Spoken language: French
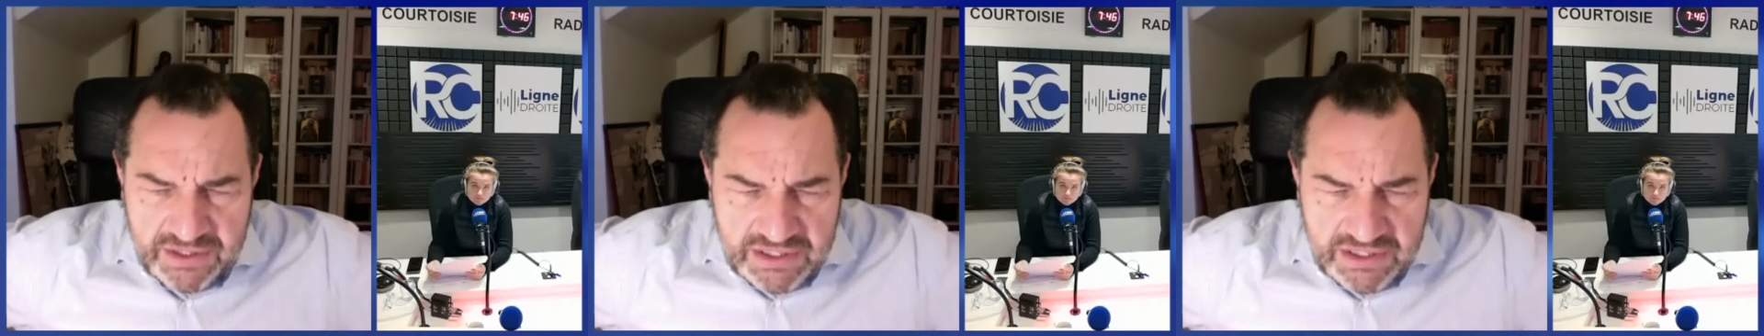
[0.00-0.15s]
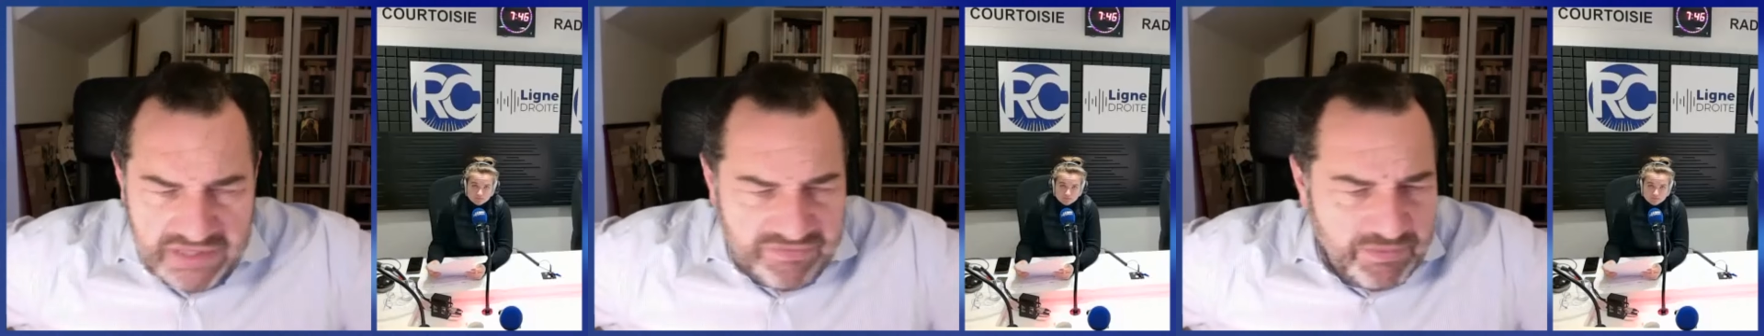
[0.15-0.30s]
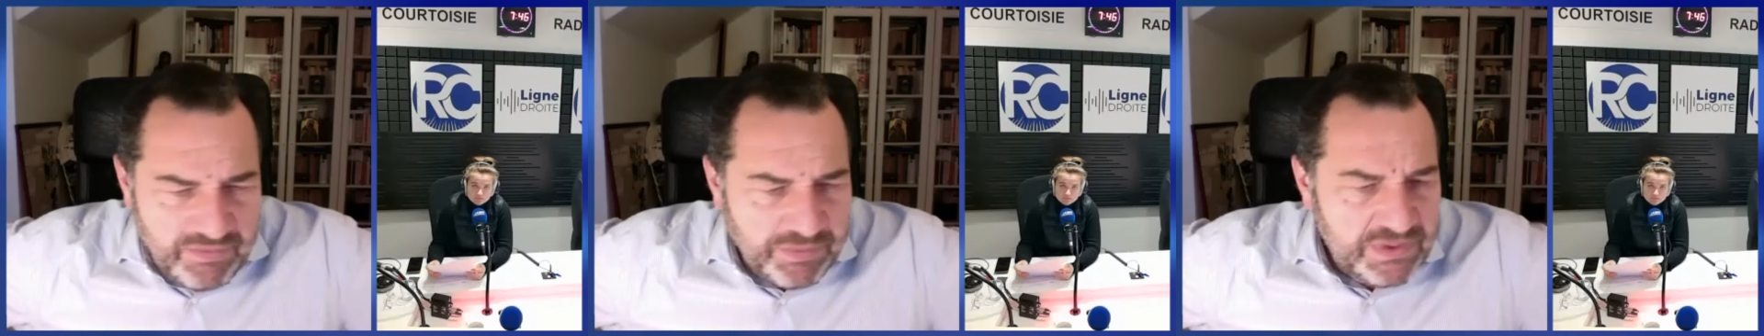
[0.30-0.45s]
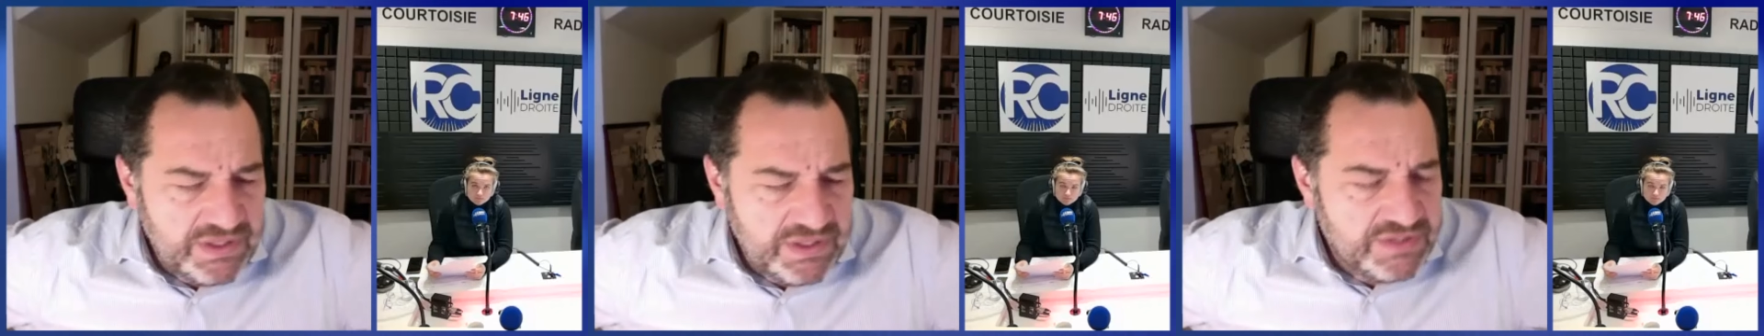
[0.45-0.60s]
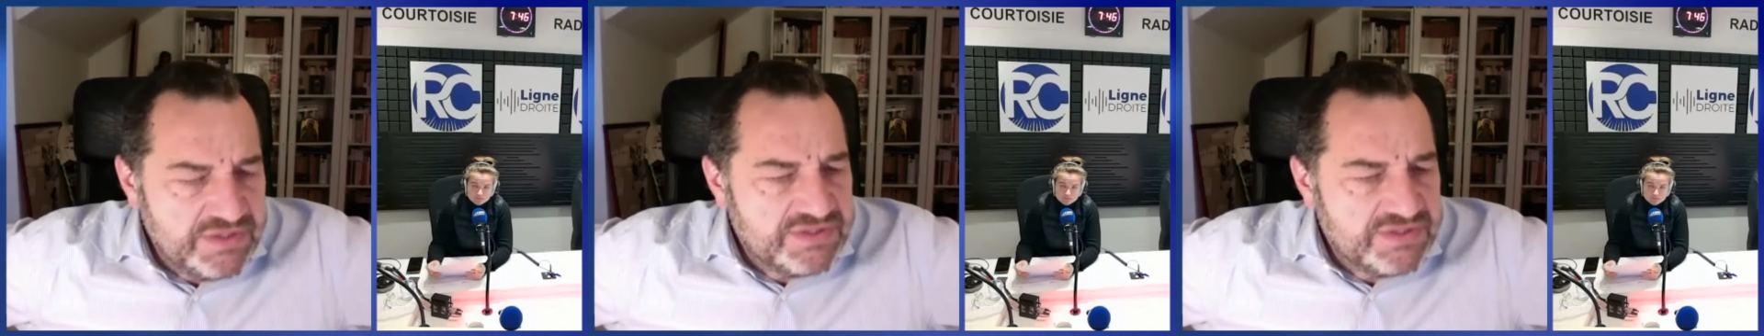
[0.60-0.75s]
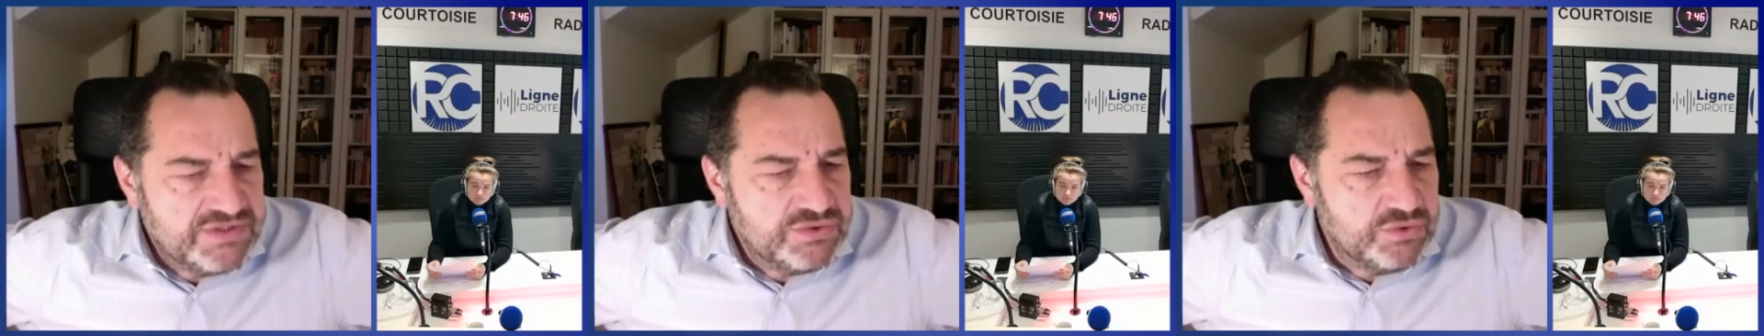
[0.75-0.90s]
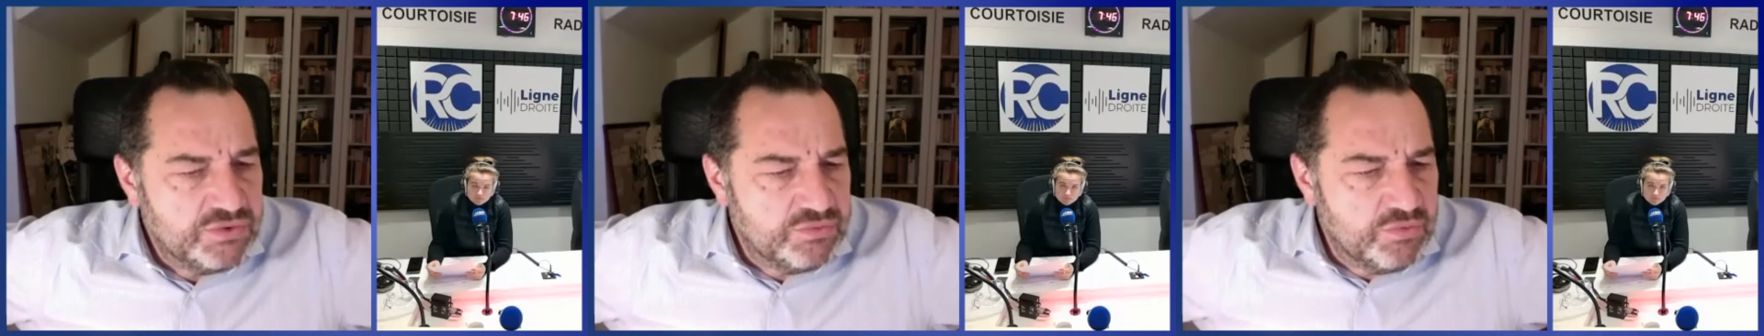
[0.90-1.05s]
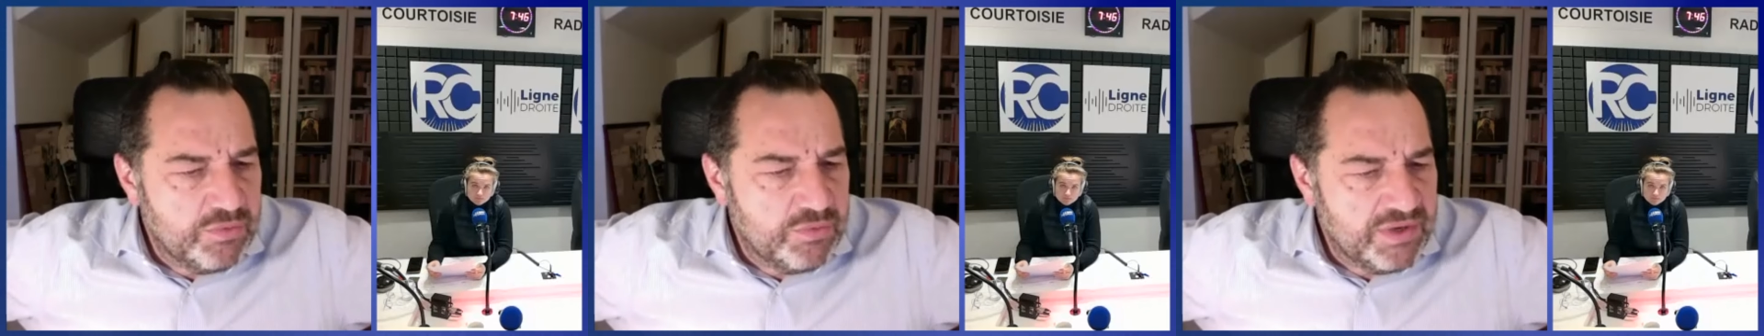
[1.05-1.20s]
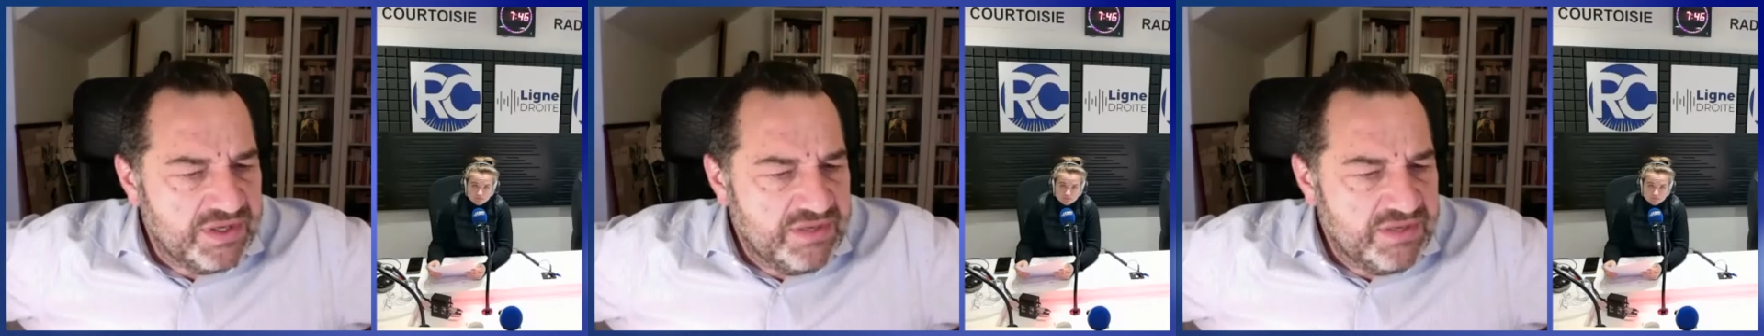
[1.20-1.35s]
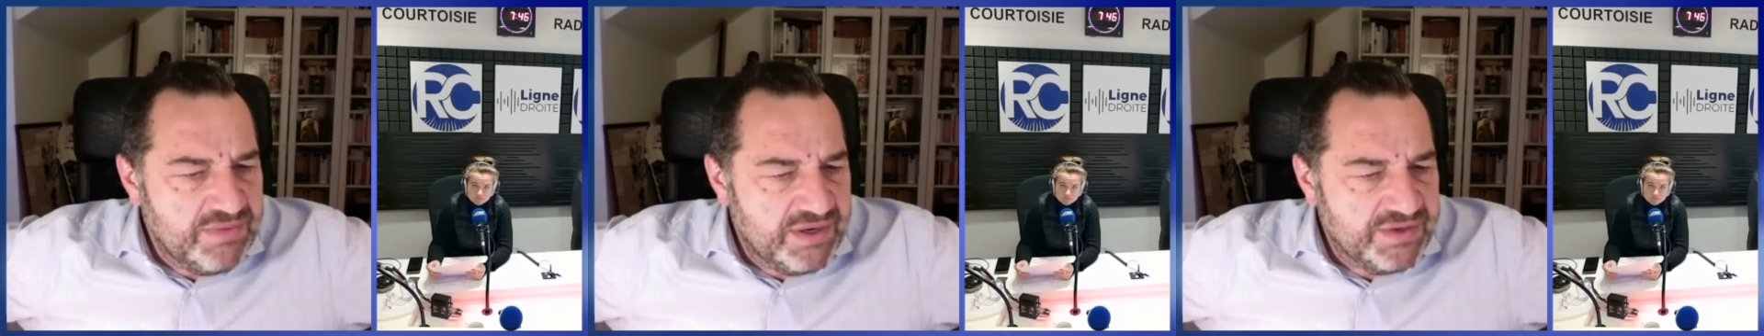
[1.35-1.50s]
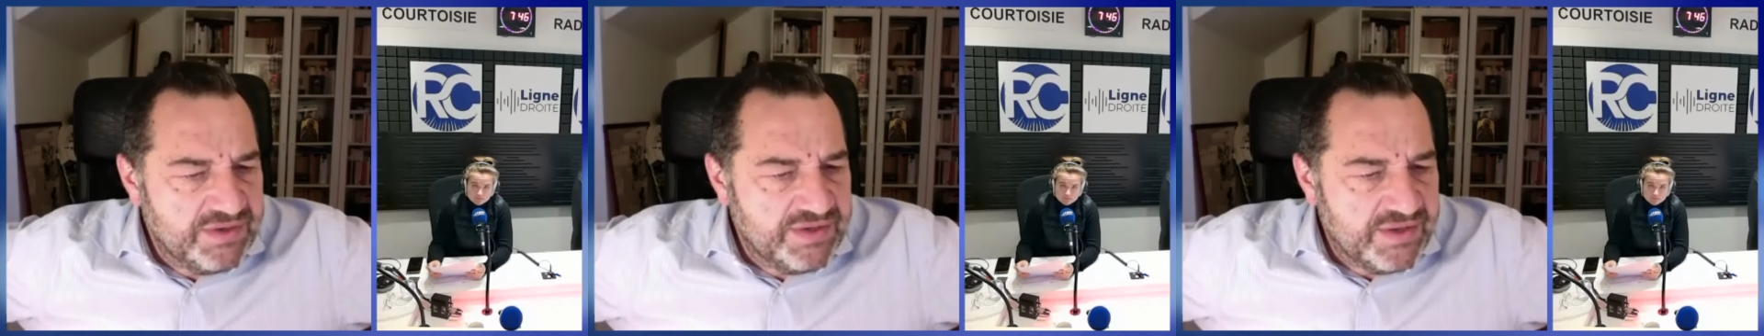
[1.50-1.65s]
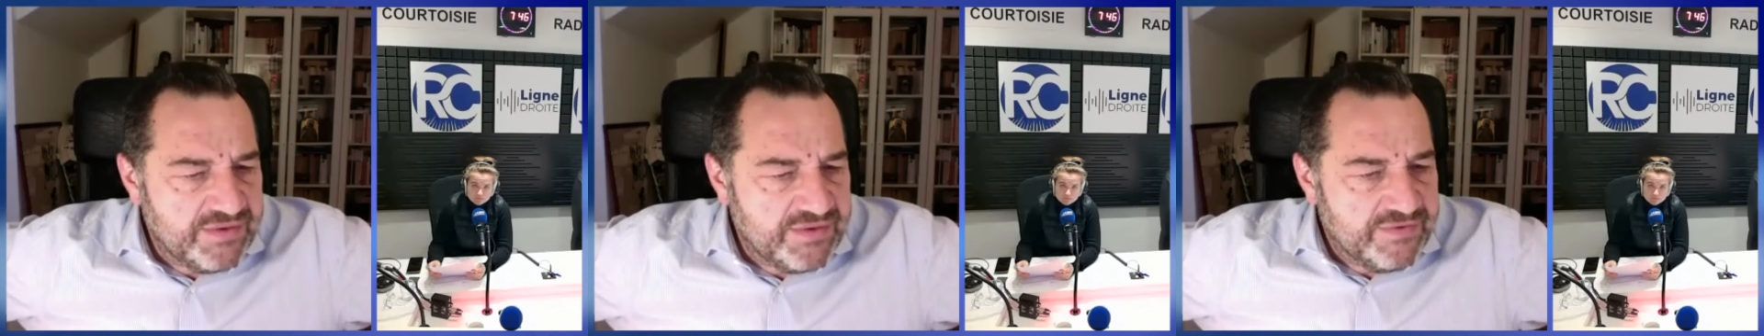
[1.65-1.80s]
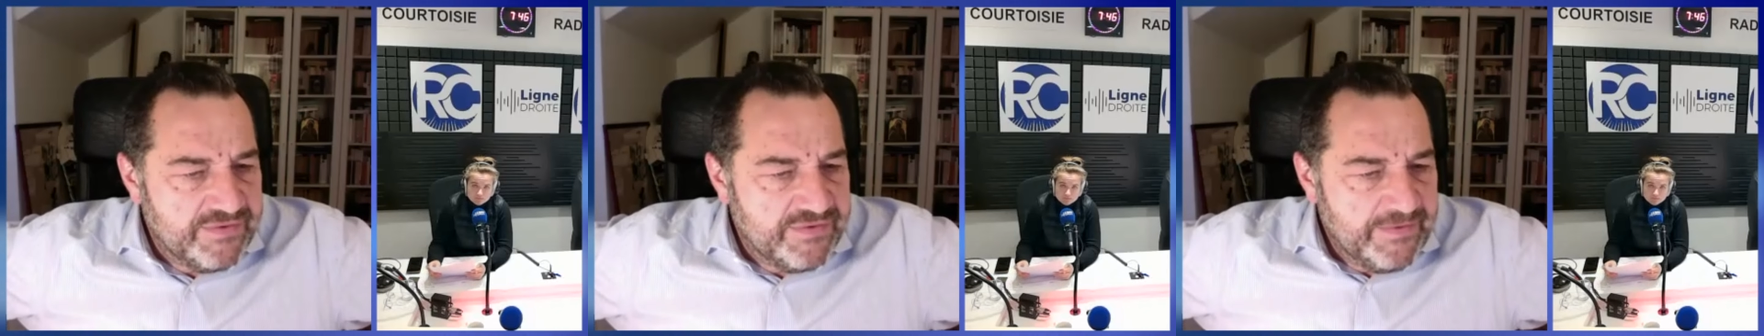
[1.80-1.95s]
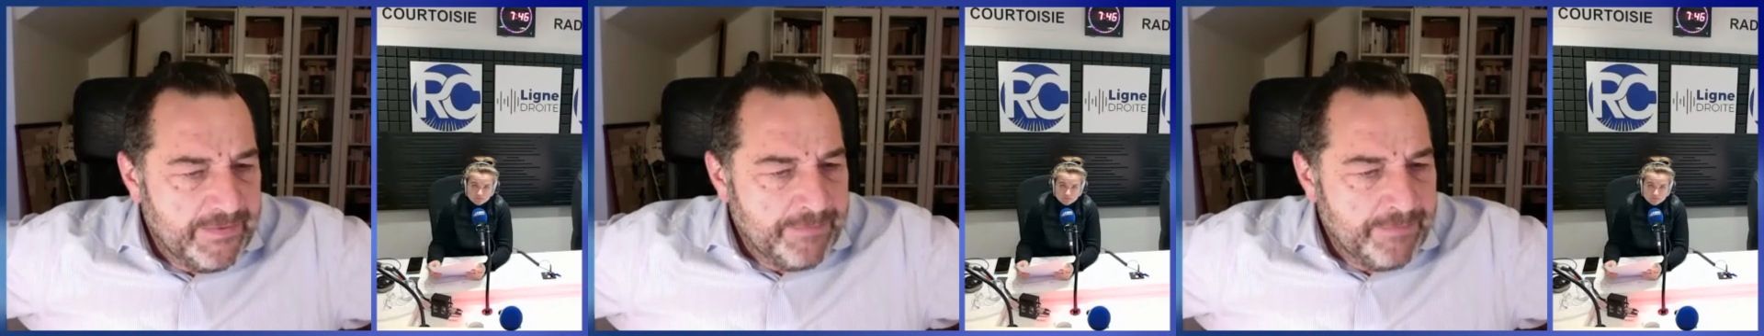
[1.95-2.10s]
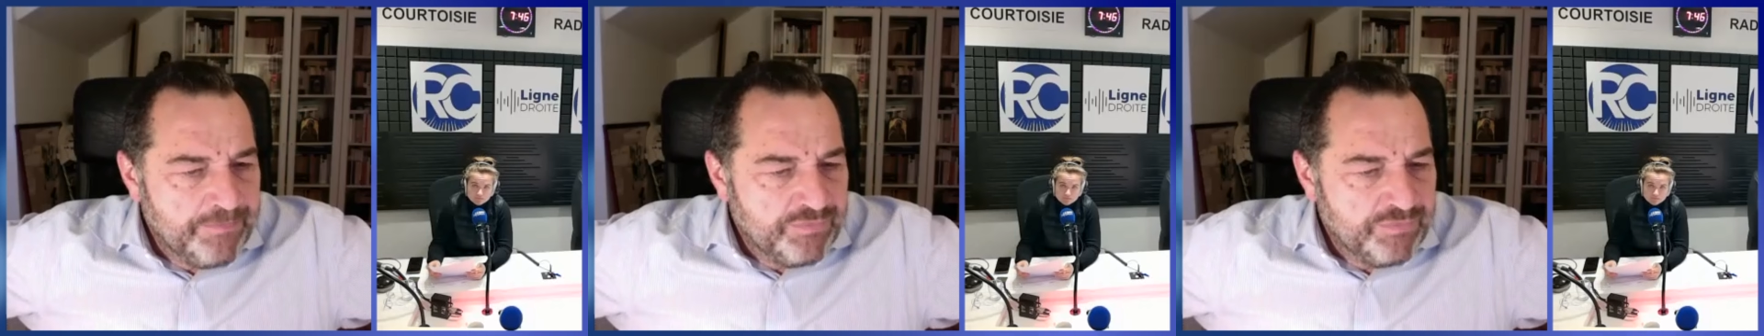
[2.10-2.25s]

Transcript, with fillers: il avait pris la décision de bombarder Bagdad.